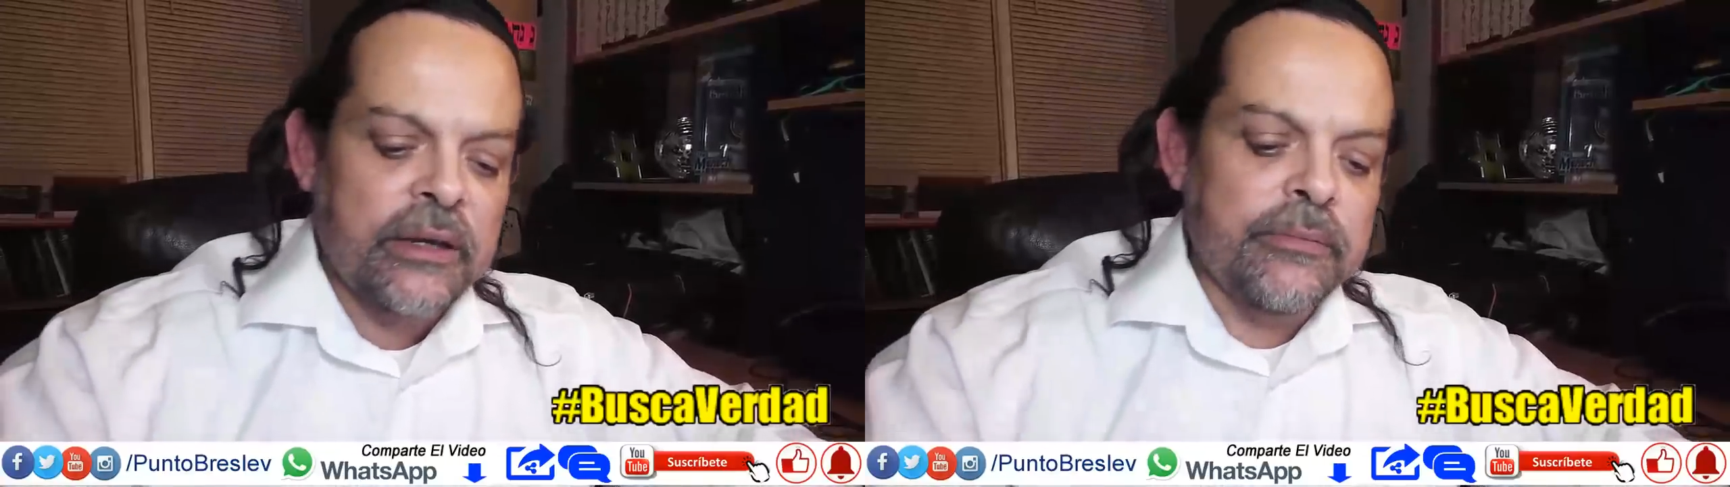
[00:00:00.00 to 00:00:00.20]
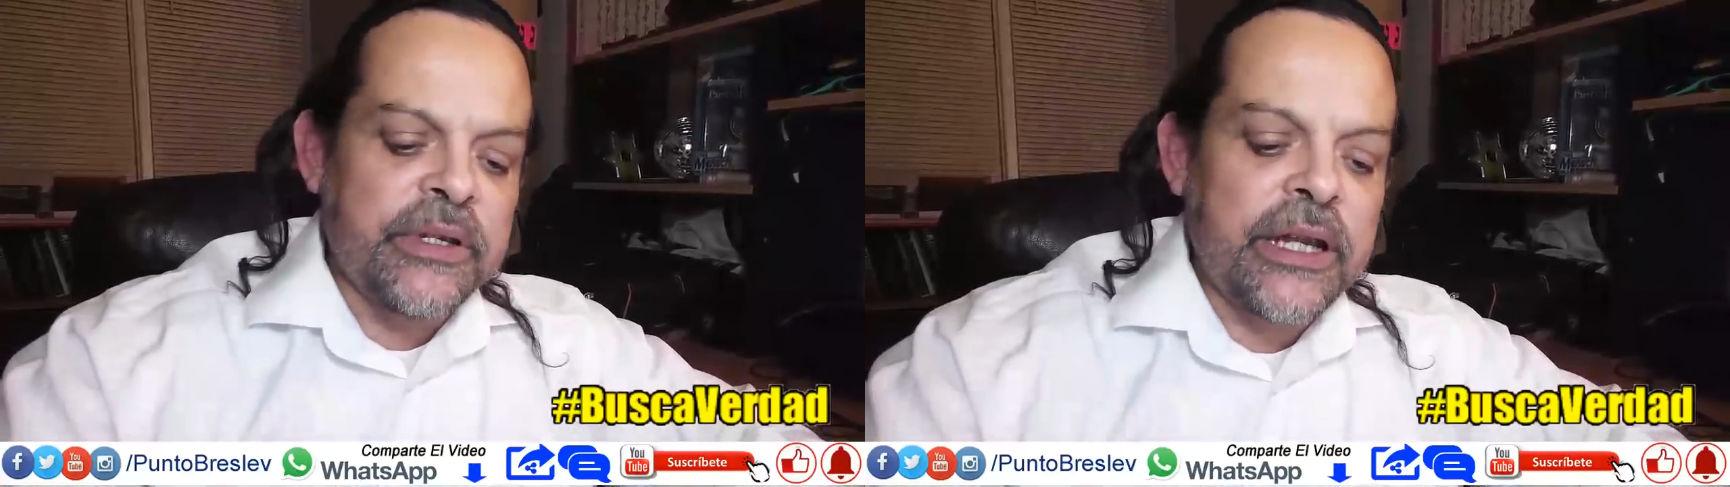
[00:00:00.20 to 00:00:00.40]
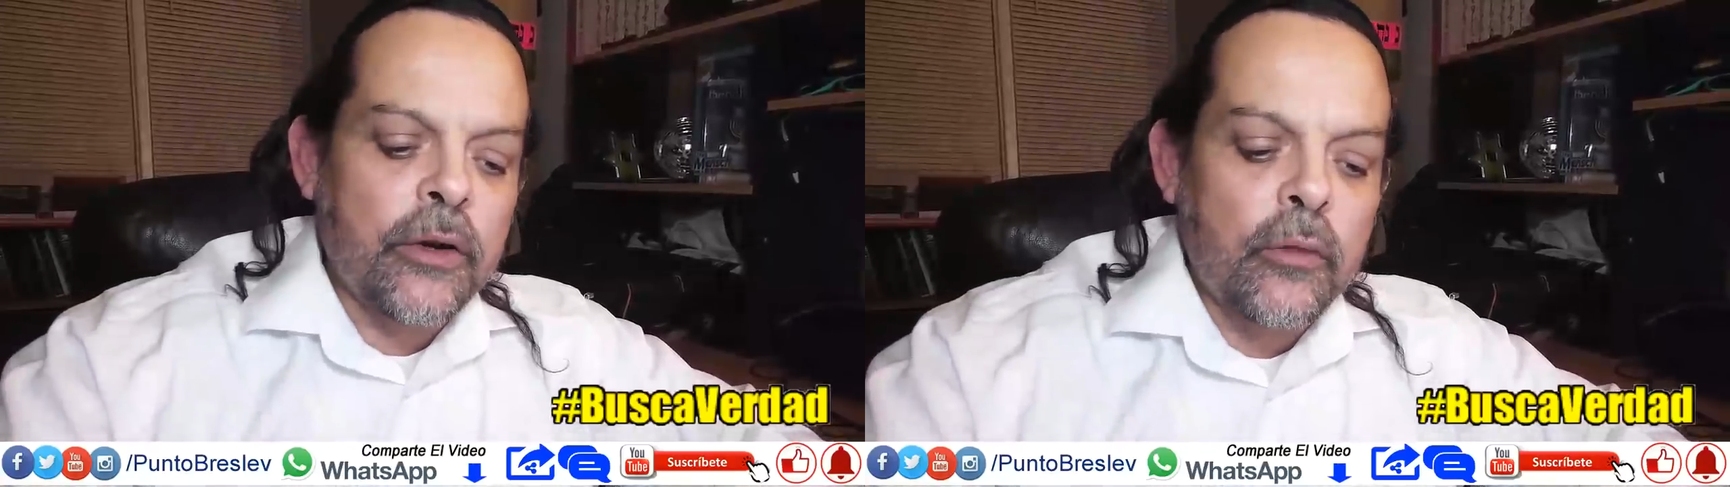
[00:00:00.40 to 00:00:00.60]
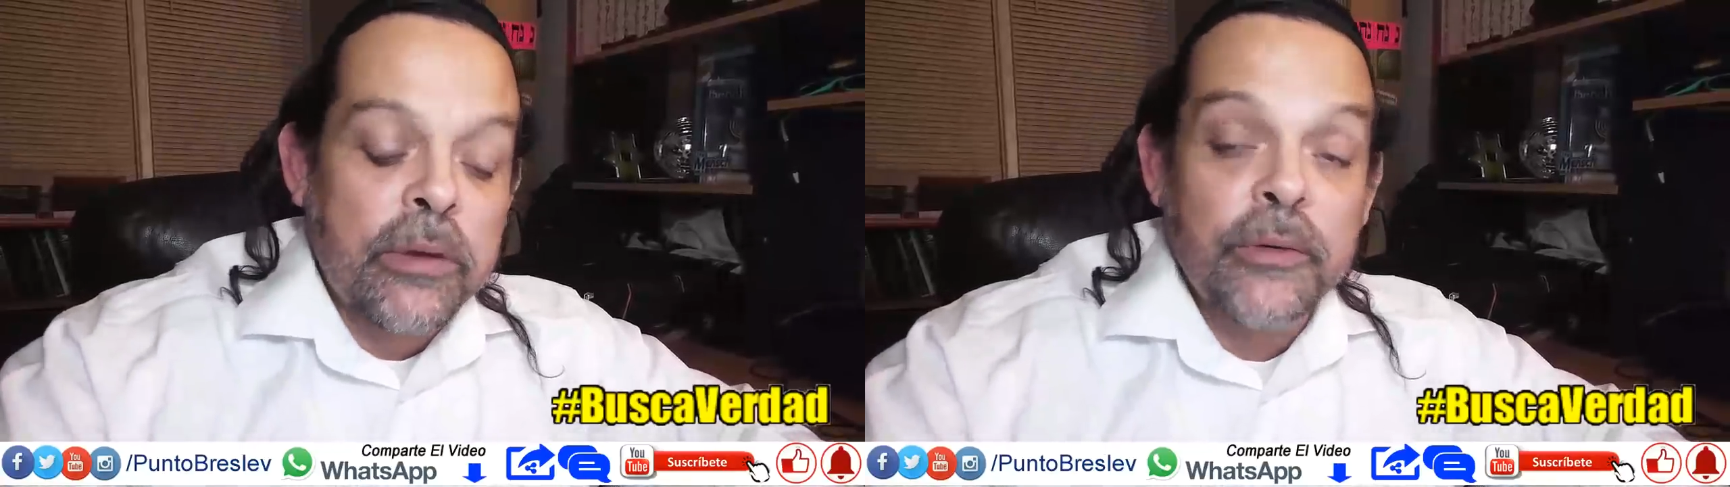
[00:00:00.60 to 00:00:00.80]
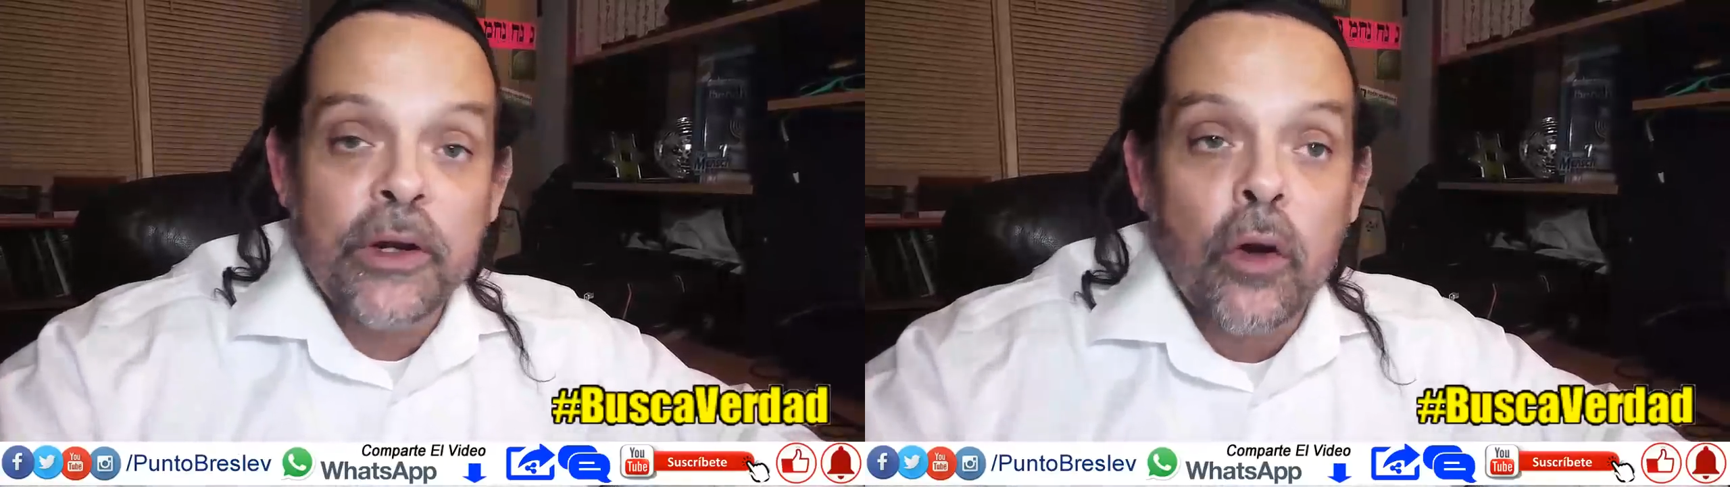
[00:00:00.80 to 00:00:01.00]
Vinieron los
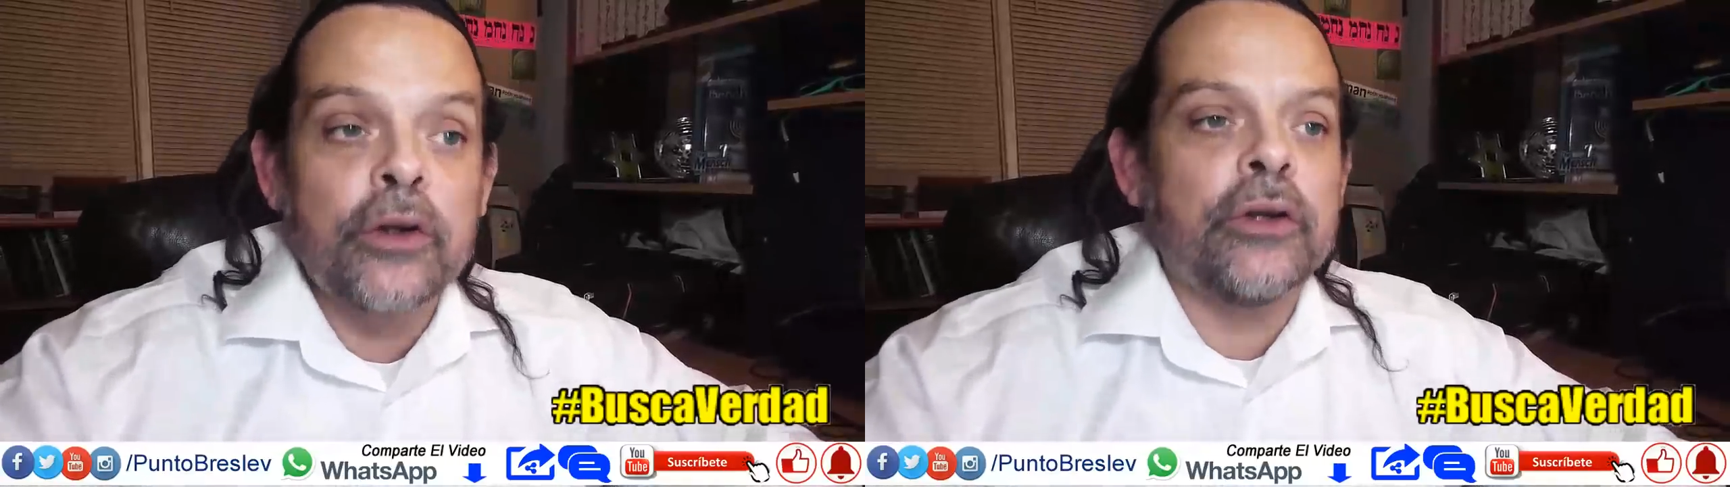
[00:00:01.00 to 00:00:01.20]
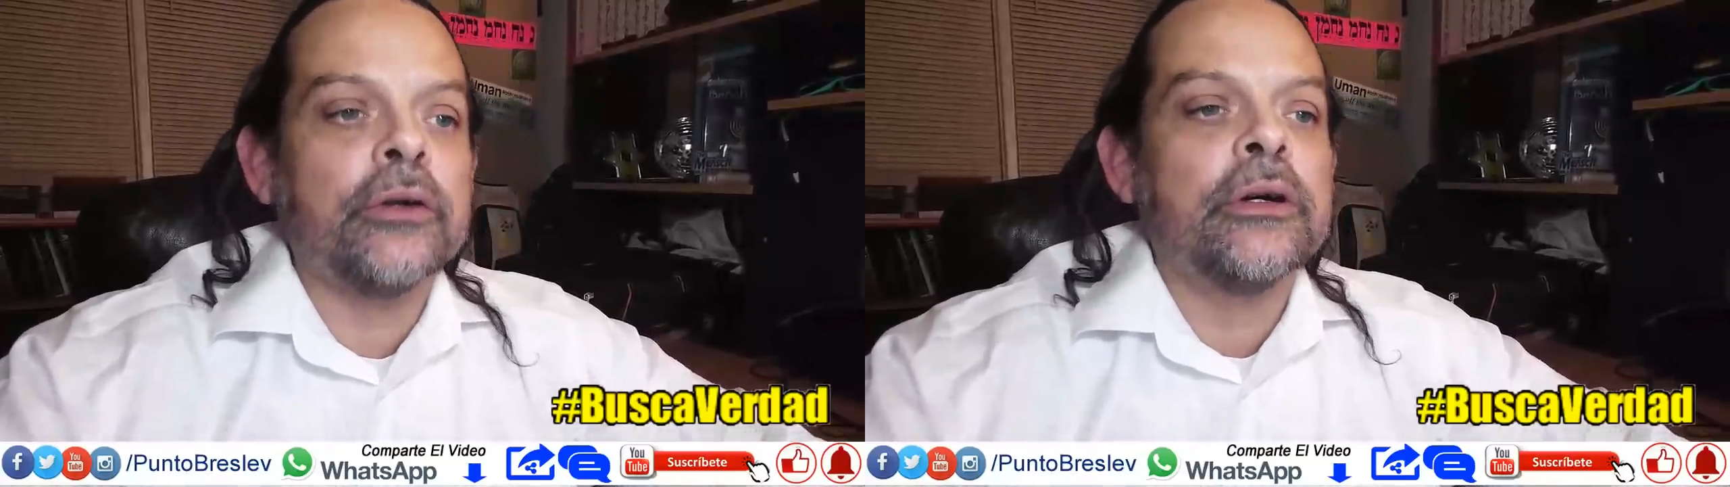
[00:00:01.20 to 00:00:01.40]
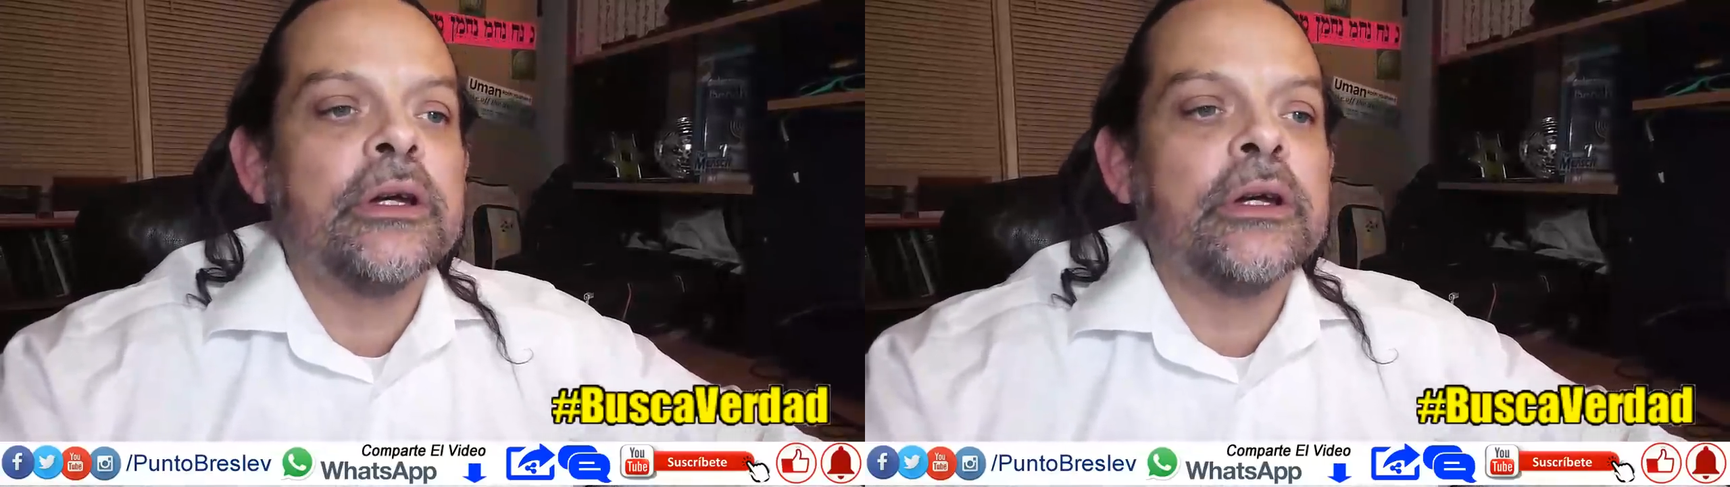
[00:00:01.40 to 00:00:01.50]
babilonios